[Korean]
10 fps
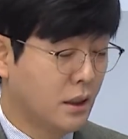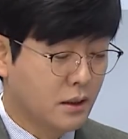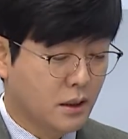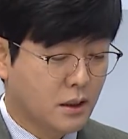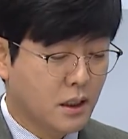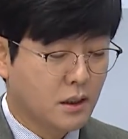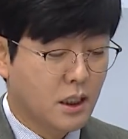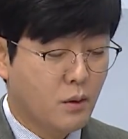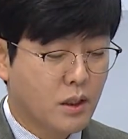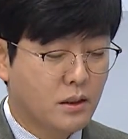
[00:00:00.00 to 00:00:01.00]
직장
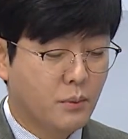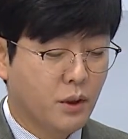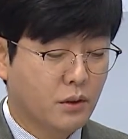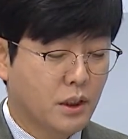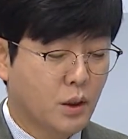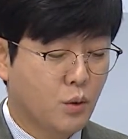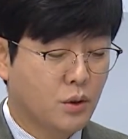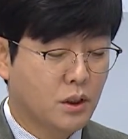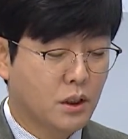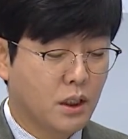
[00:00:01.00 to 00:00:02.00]
생활을 하며
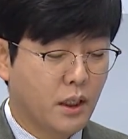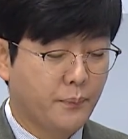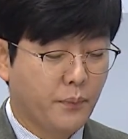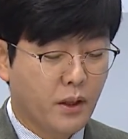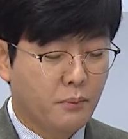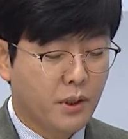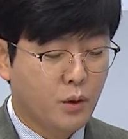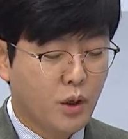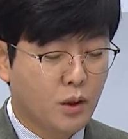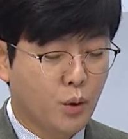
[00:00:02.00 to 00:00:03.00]
새로운 시기에
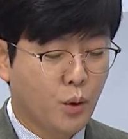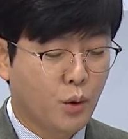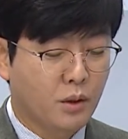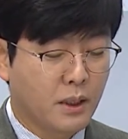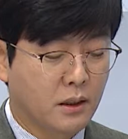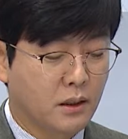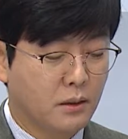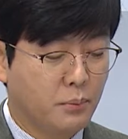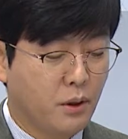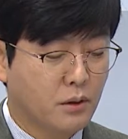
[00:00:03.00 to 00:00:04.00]
필요한 교육을
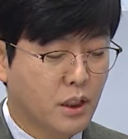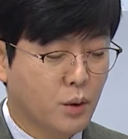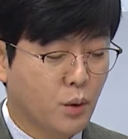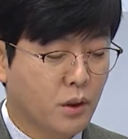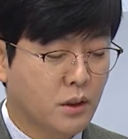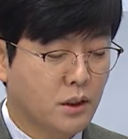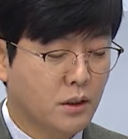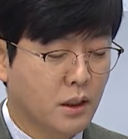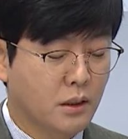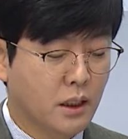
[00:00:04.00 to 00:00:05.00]
받는 평생 교육을
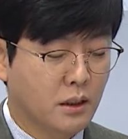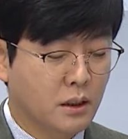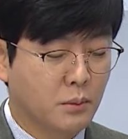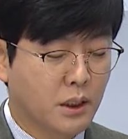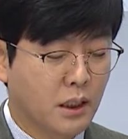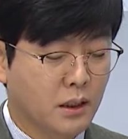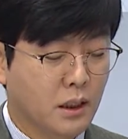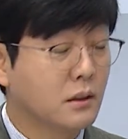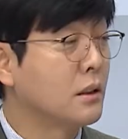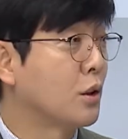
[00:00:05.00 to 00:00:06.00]
실현하는 데 의미가
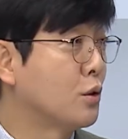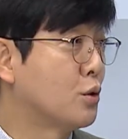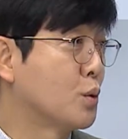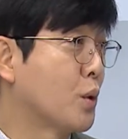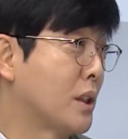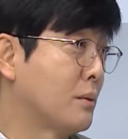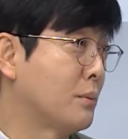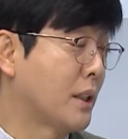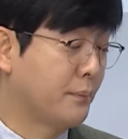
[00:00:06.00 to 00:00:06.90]
있다는 의견을 주고 계십니다.